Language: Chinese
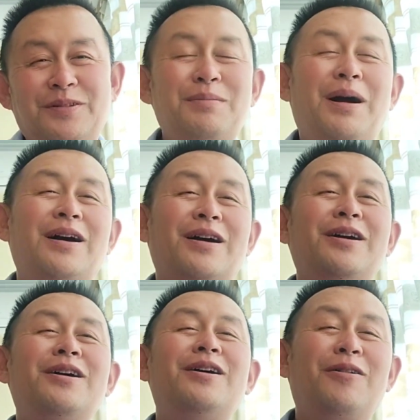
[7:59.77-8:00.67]
对吧？
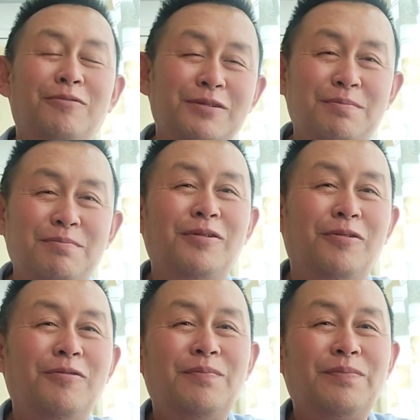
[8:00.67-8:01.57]
歌红人不
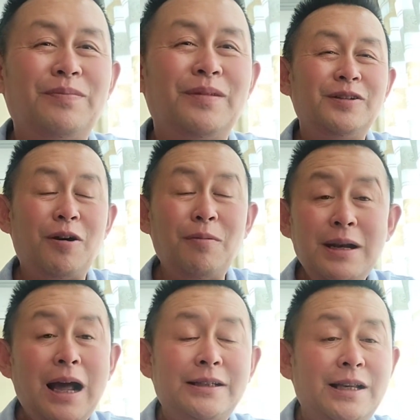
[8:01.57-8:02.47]
红。姚
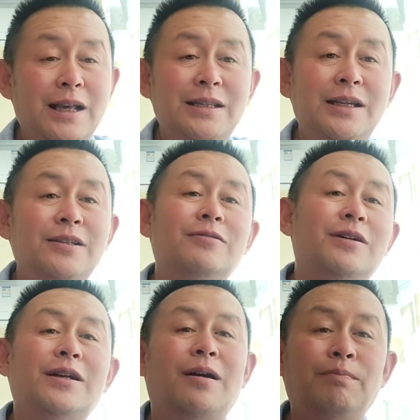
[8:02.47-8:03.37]
贝娜前期就
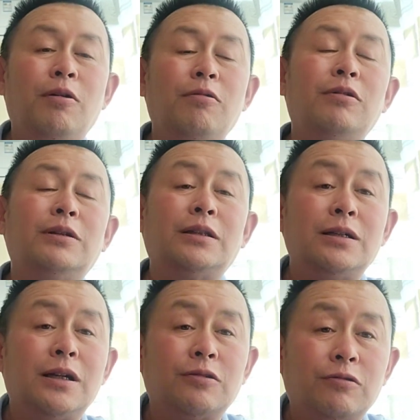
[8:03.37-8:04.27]
这样，包括她
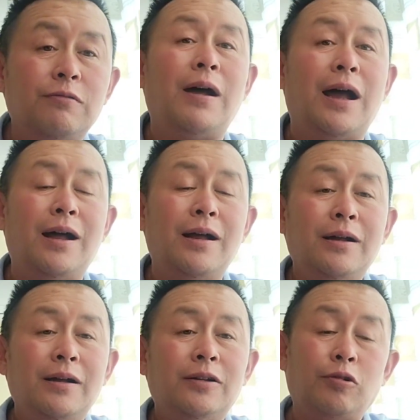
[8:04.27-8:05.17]
登上春晚，
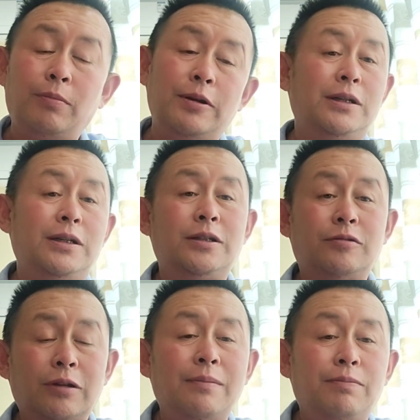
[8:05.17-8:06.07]
都没有引起
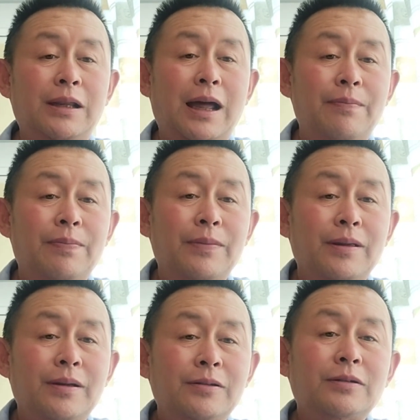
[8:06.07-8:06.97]
多大的波澜，
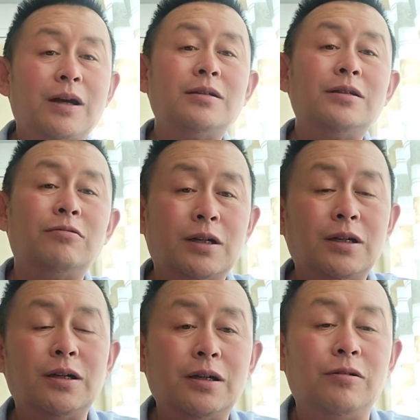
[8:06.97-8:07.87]
就当时就是
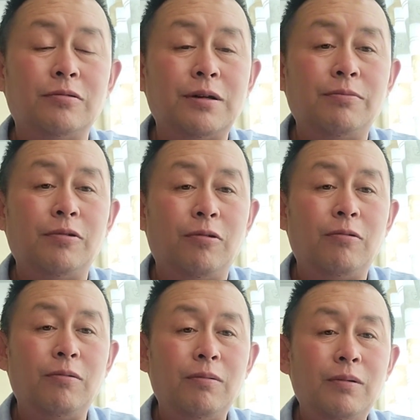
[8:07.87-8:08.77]
歌歌红人不
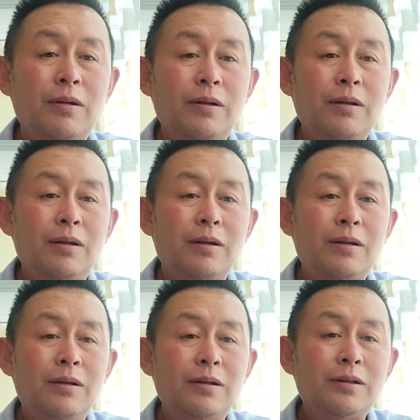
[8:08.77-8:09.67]
红。
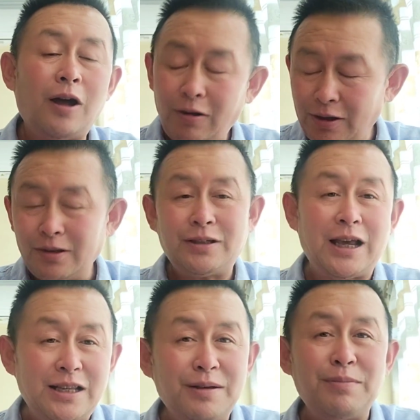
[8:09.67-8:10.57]
她好像
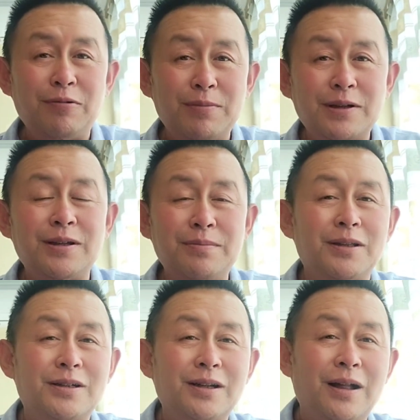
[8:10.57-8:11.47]
前期没有明星
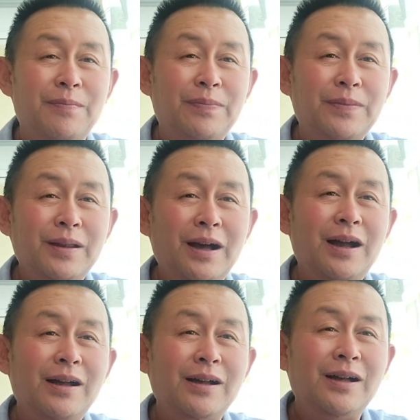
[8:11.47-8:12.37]
命似的，
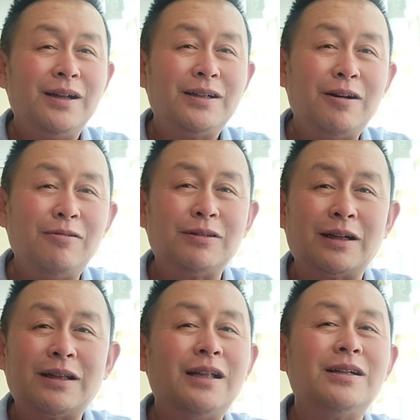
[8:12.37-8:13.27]
哎，然后
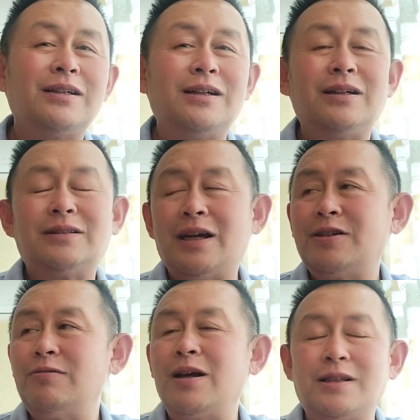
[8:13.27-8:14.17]
等她那个在
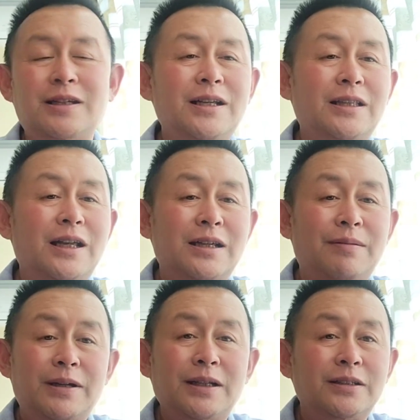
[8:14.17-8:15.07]
休养期间呢，也
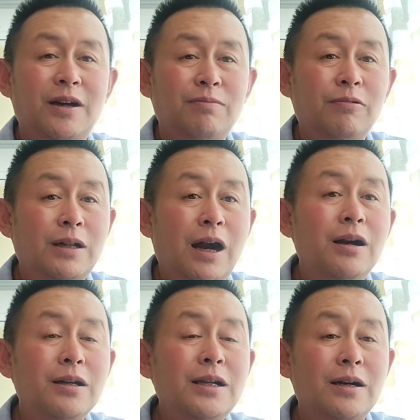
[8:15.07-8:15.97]
没停脚步。她
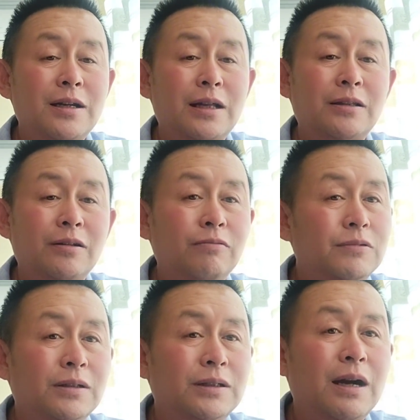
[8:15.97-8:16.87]
二零一二年她
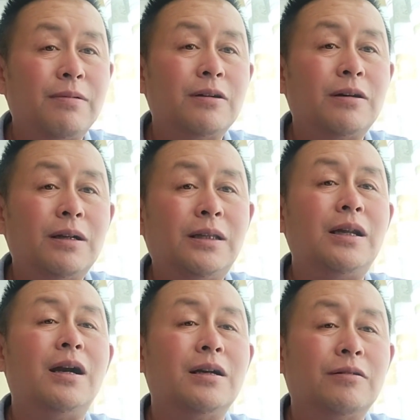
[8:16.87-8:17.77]
录制第二张
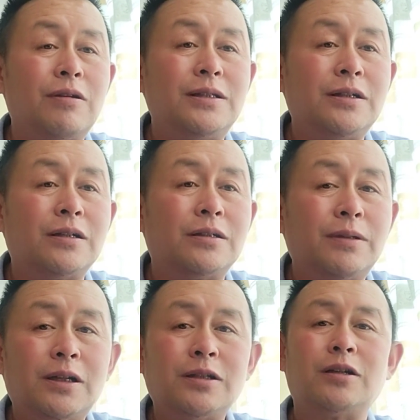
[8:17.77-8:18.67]
第二张专辑叫什
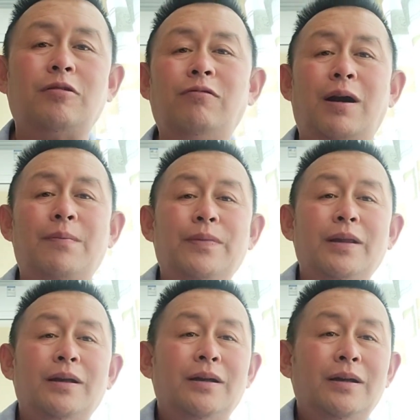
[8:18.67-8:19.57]
么叫小头发，
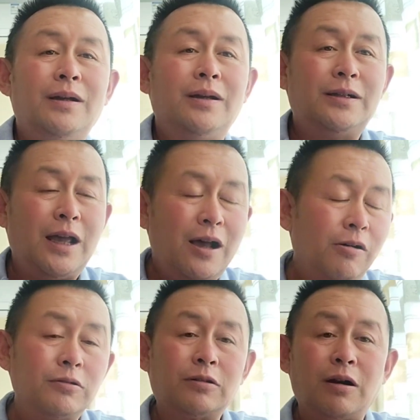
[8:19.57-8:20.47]
然
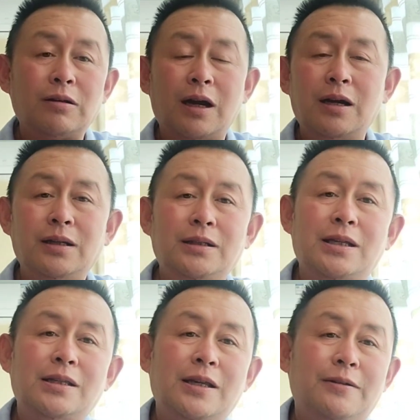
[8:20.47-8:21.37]
后就到了二零一
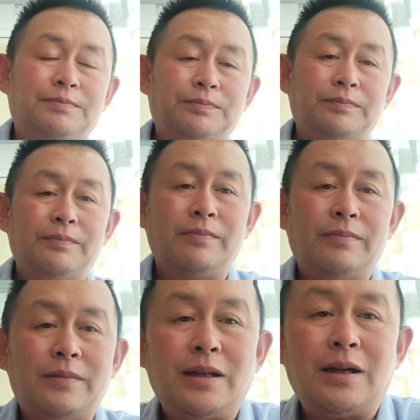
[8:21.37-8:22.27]
三年，
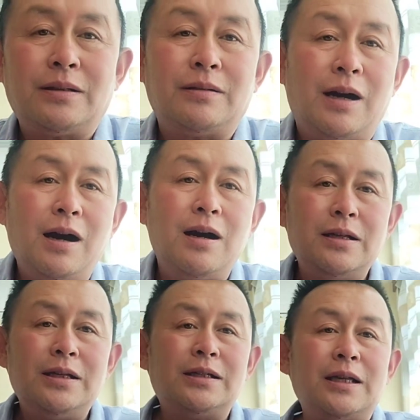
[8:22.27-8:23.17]
大家知道二
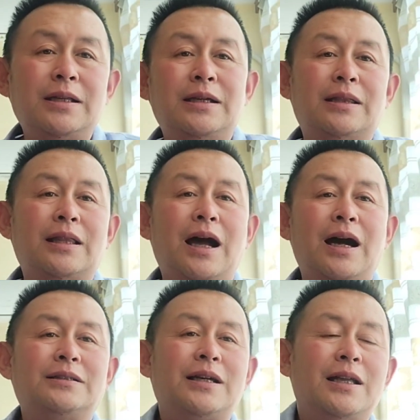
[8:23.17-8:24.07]
零一三年
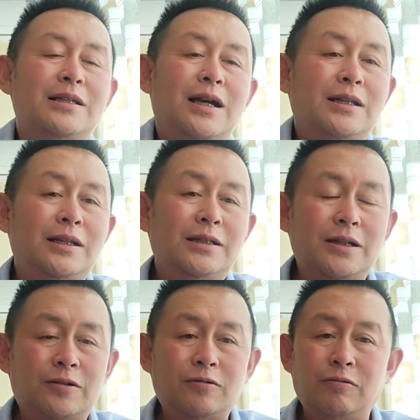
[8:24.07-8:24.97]
她参加的那
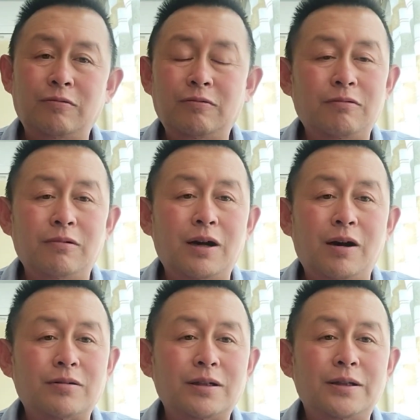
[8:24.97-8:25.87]
届中国
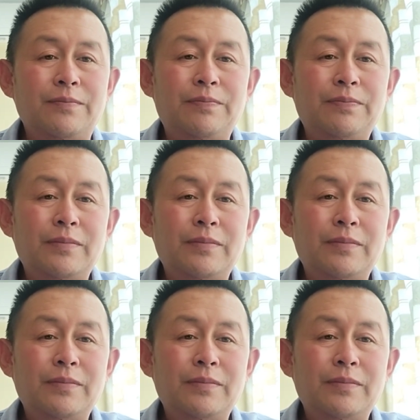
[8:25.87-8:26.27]
好声音，